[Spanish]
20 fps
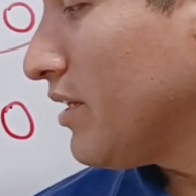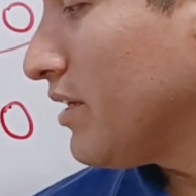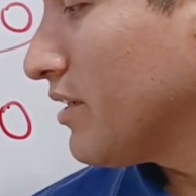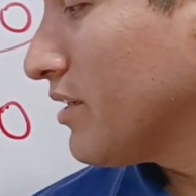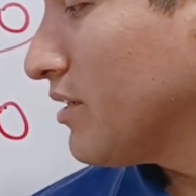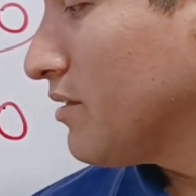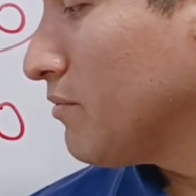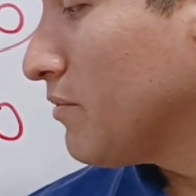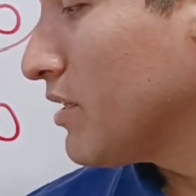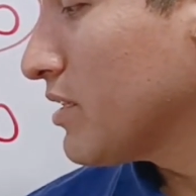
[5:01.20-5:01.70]

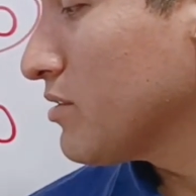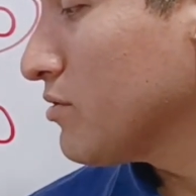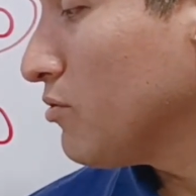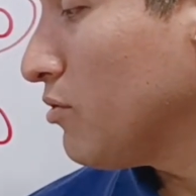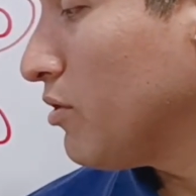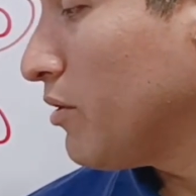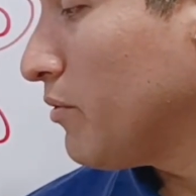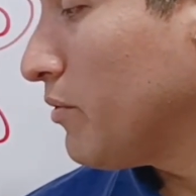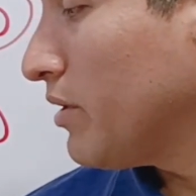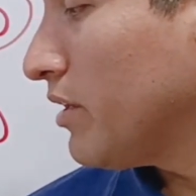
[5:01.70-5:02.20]
x más
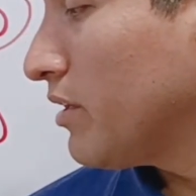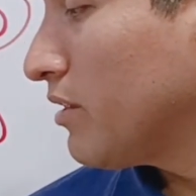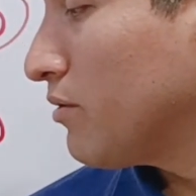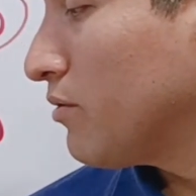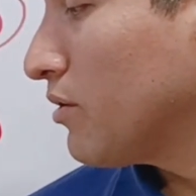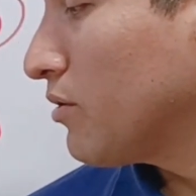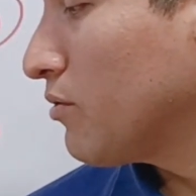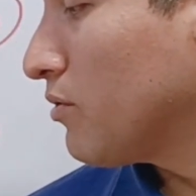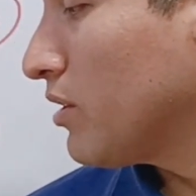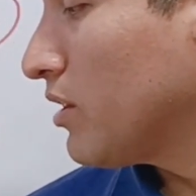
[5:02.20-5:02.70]
9
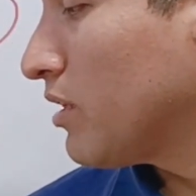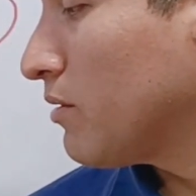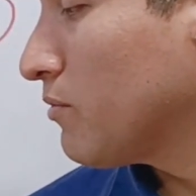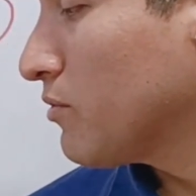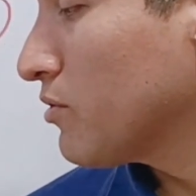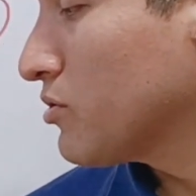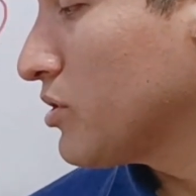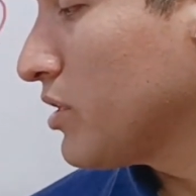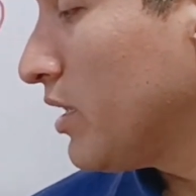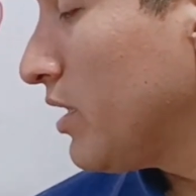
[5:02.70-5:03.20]
lo
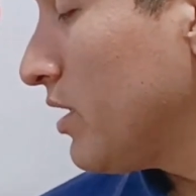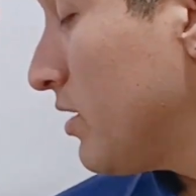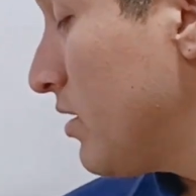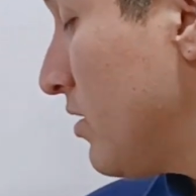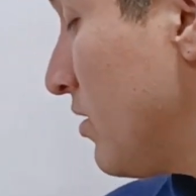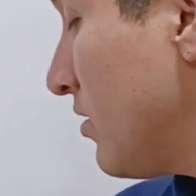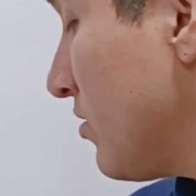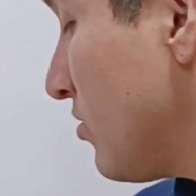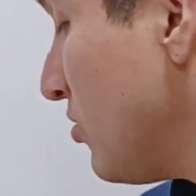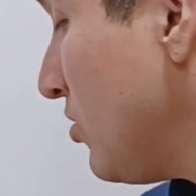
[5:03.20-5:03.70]
igualamos a
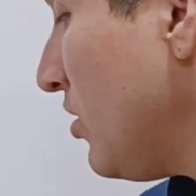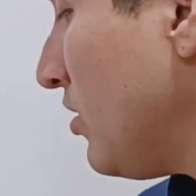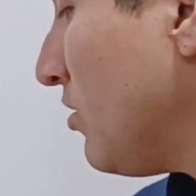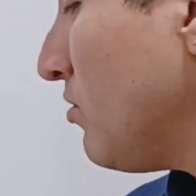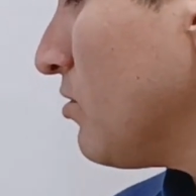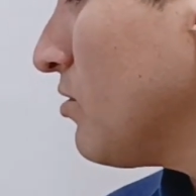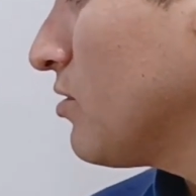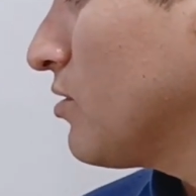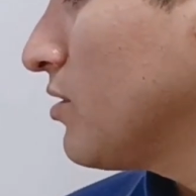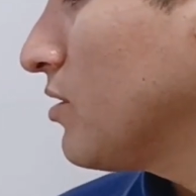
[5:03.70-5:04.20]

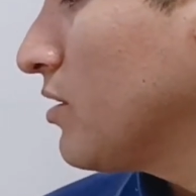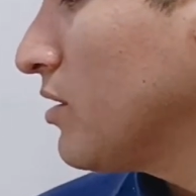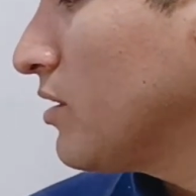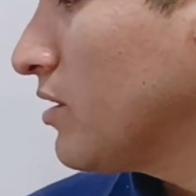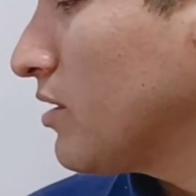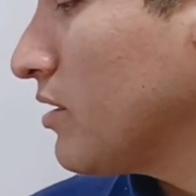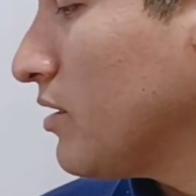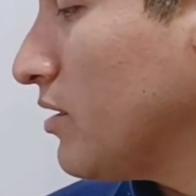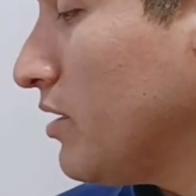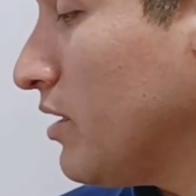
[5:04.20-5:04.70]
0
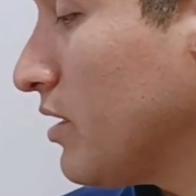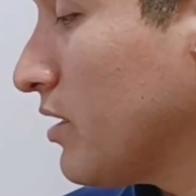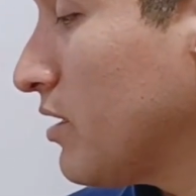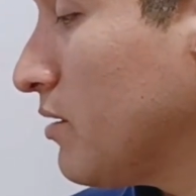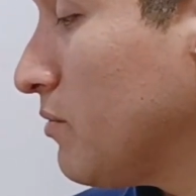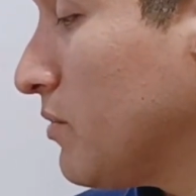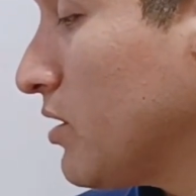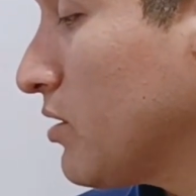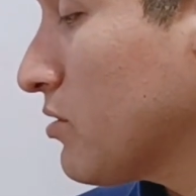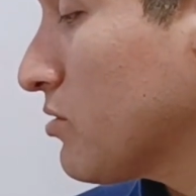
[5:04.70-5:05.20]
y
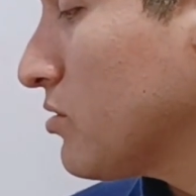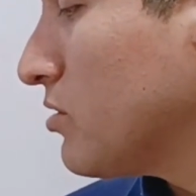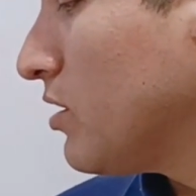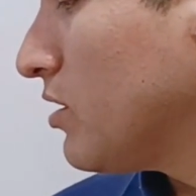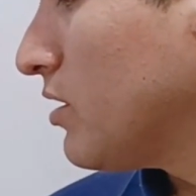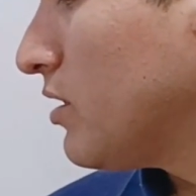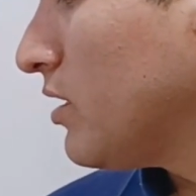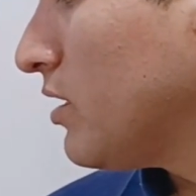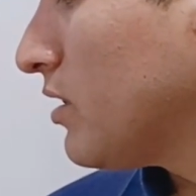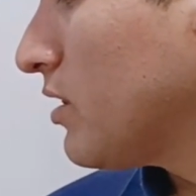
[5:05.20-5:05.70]
x menos
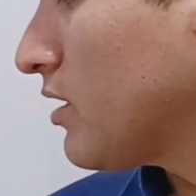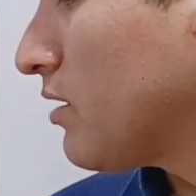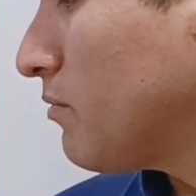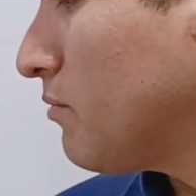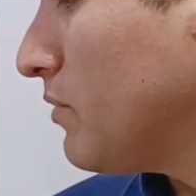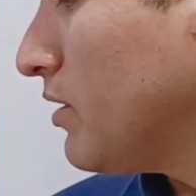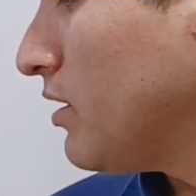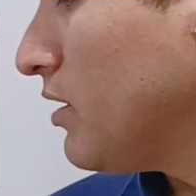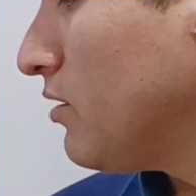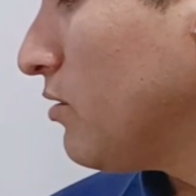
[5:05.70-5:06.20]
7
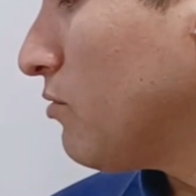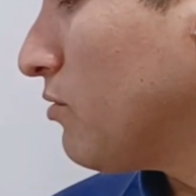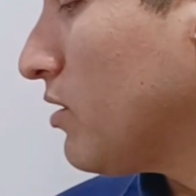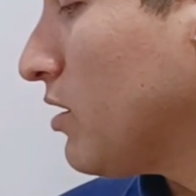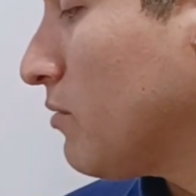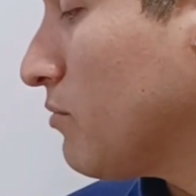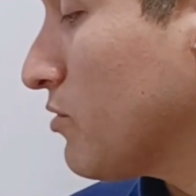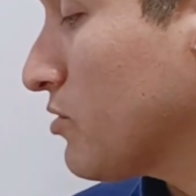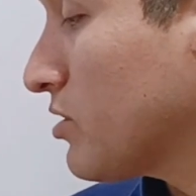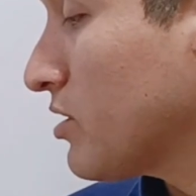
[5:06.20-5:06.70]
también lo
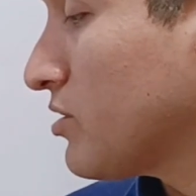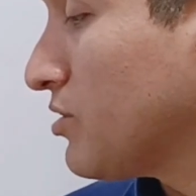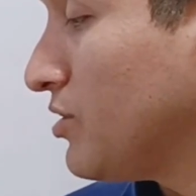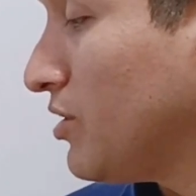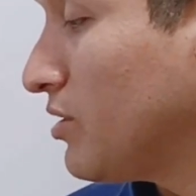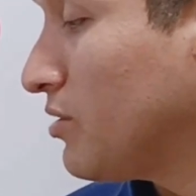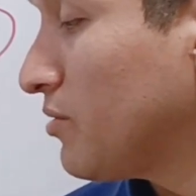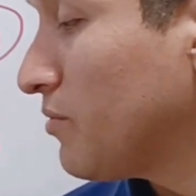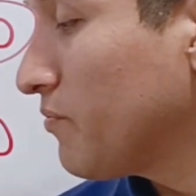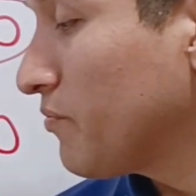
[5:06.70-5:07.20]
igualamos a
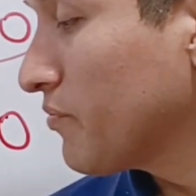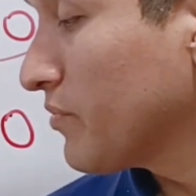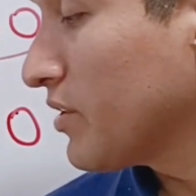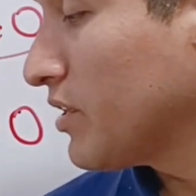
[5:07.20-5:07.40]
0.